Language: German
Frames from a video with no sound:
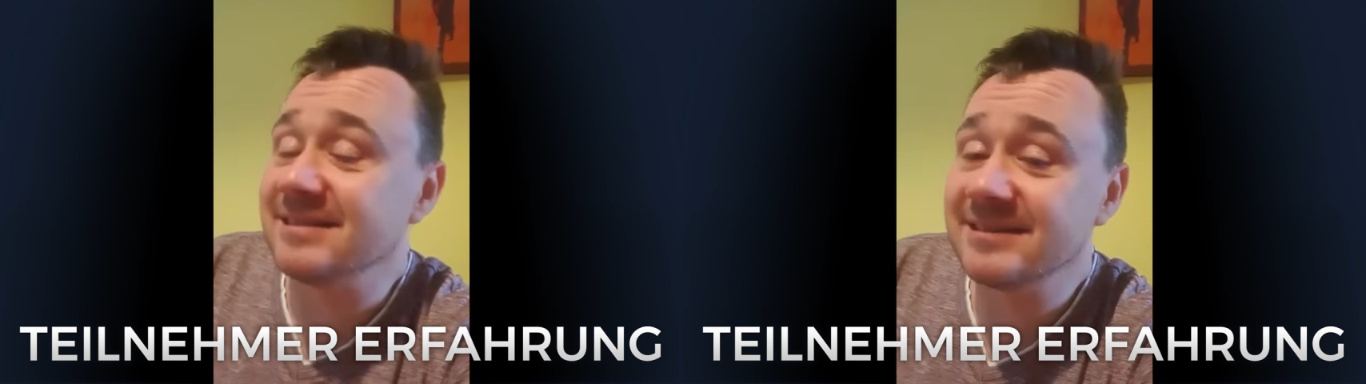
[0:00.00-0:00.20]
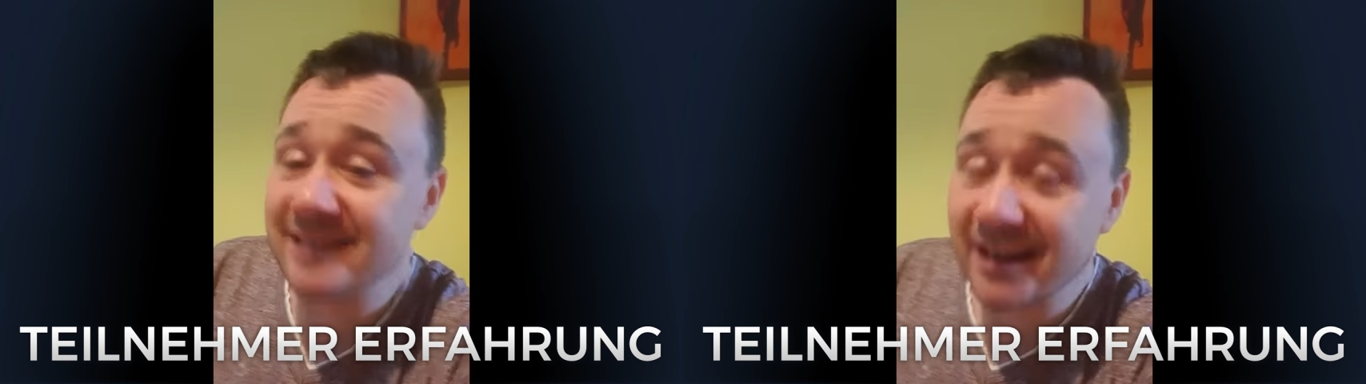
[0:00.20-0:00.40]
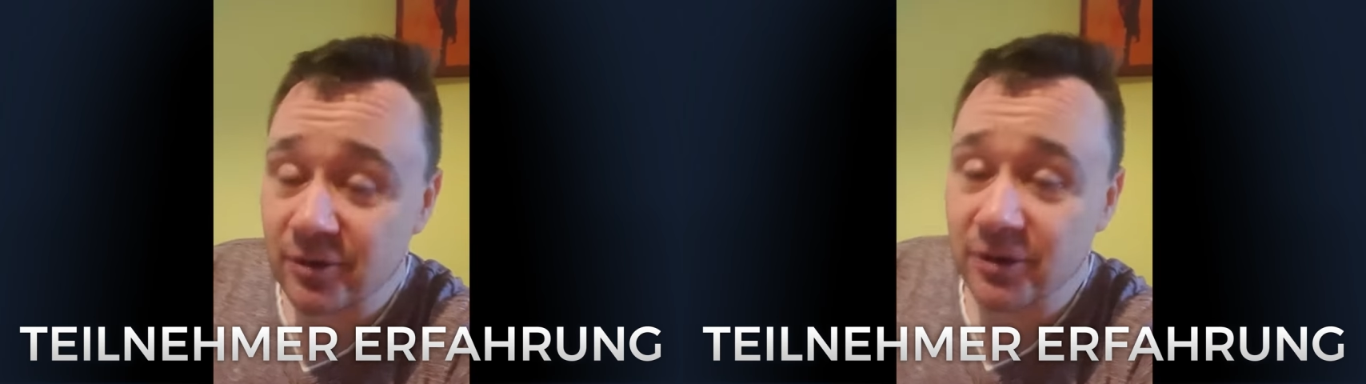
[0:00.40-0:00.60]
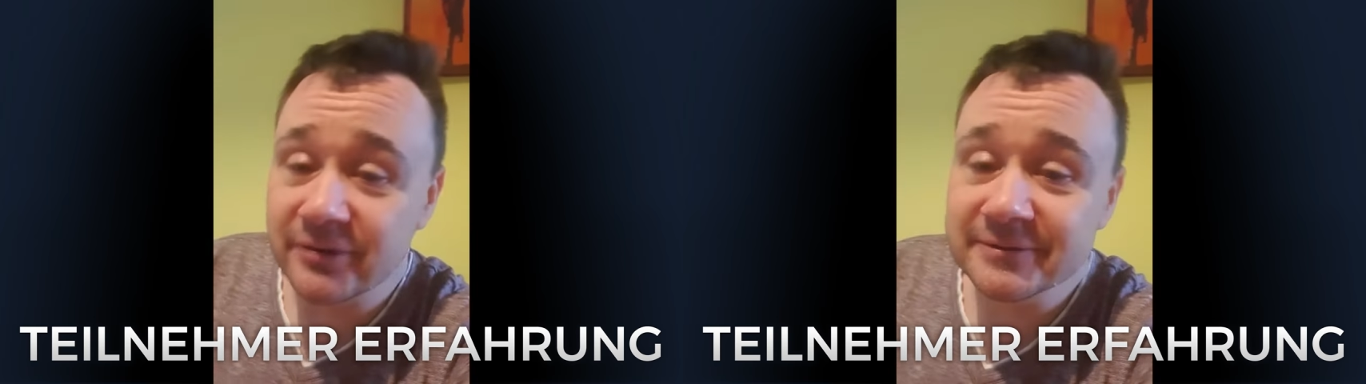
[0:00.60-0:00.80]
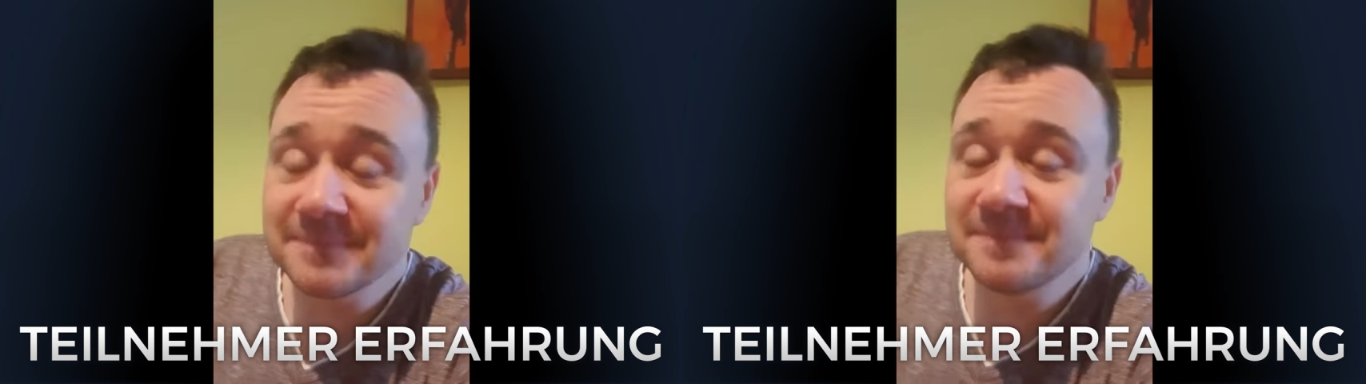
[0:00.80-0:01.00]
sehr
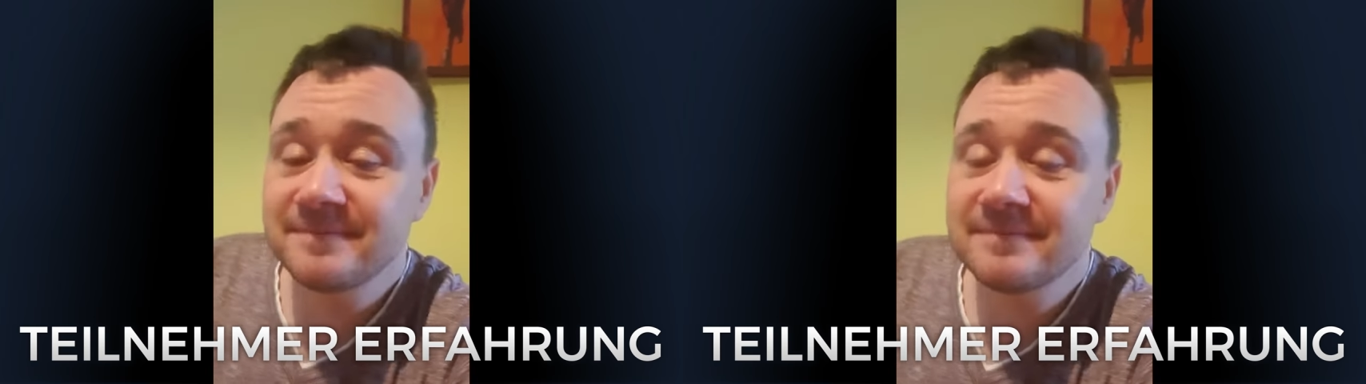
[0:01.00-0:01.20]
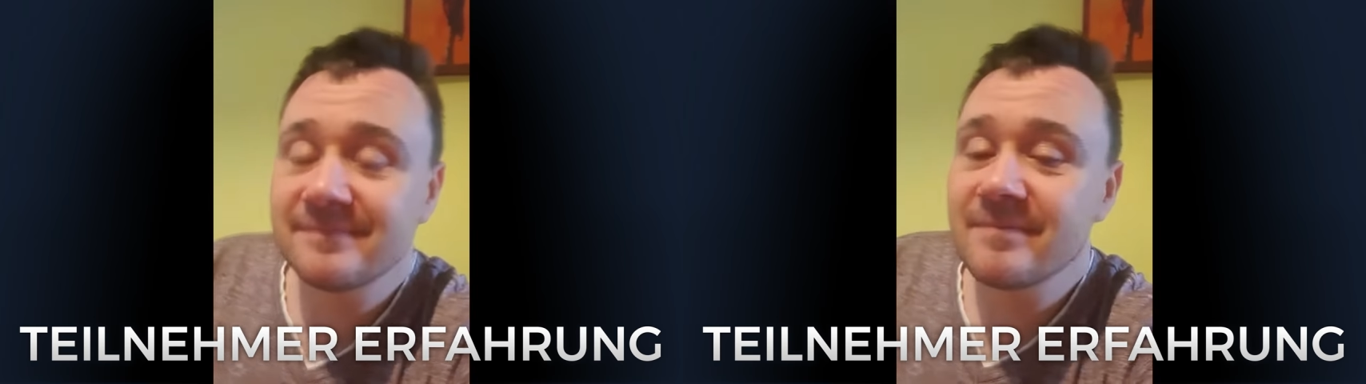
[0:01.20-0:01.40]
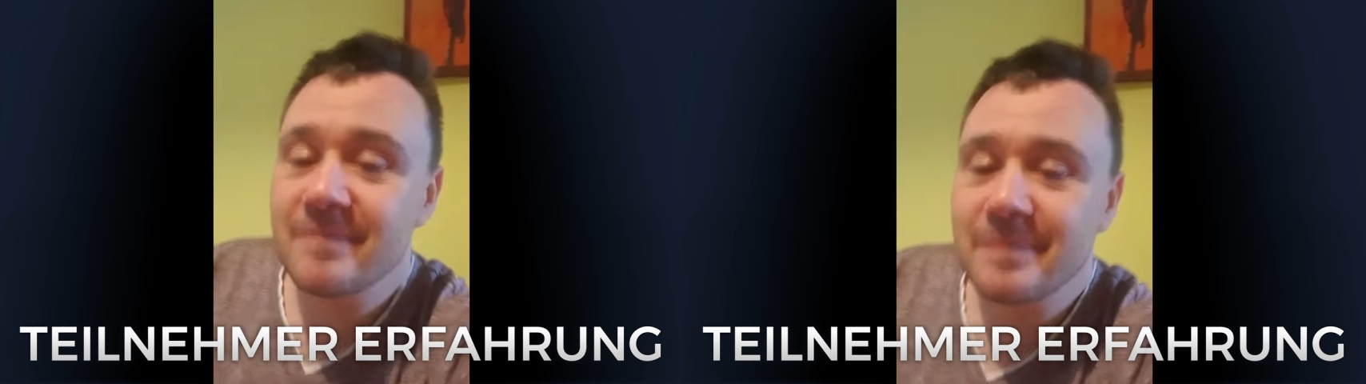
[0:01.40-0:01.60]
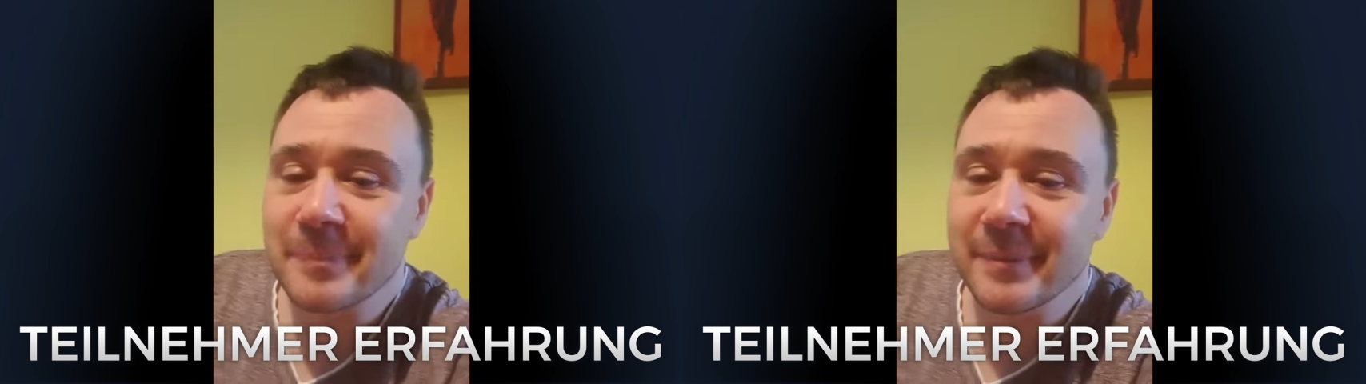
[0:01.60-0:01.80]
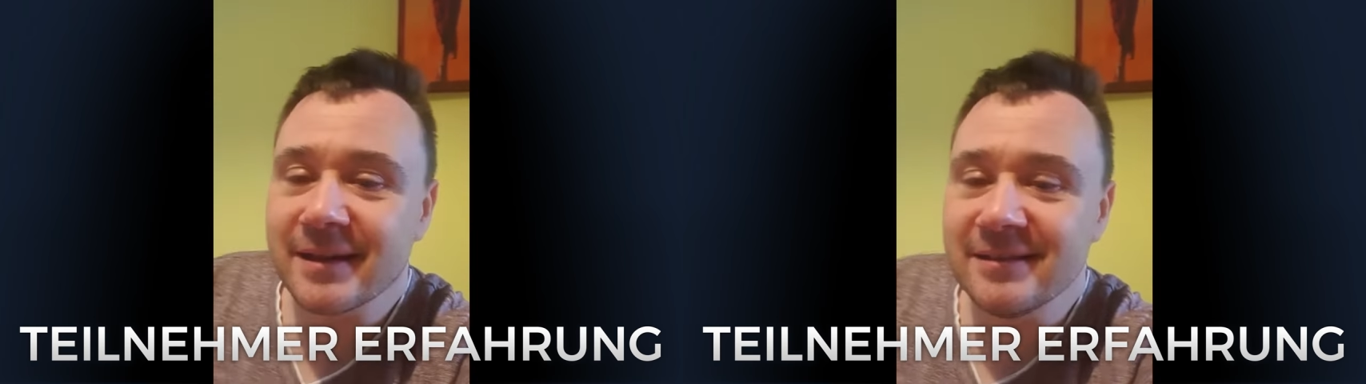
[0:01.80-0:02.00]
geholfen,
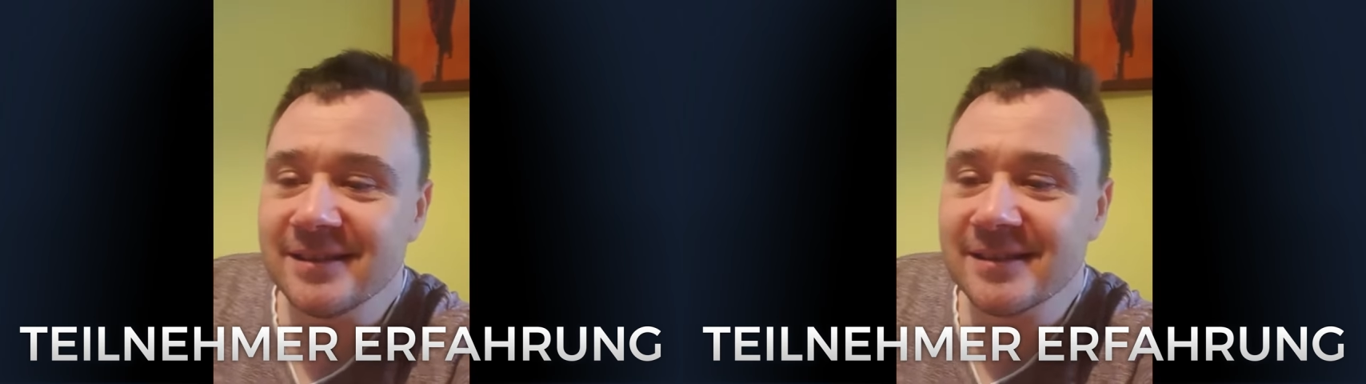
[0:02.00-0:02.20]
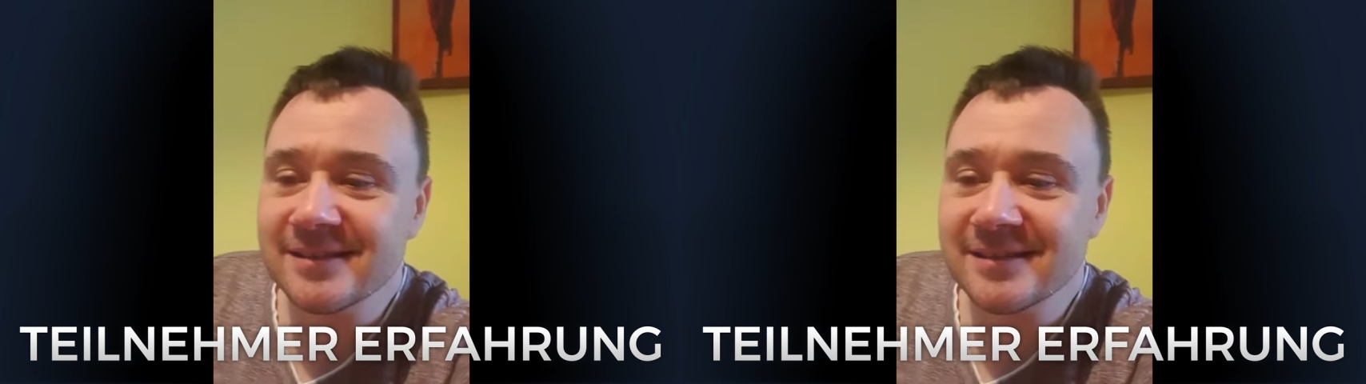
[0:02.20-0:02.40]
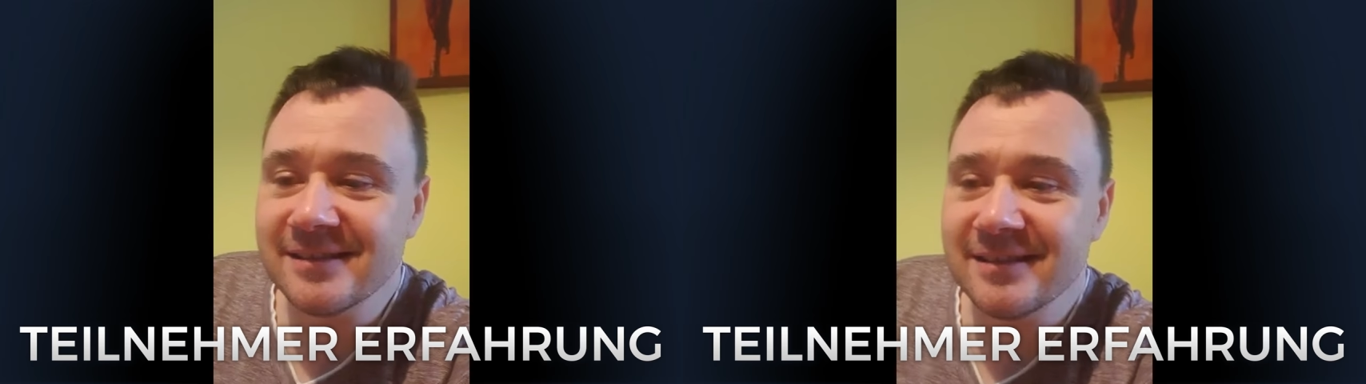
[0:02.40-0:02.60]
weil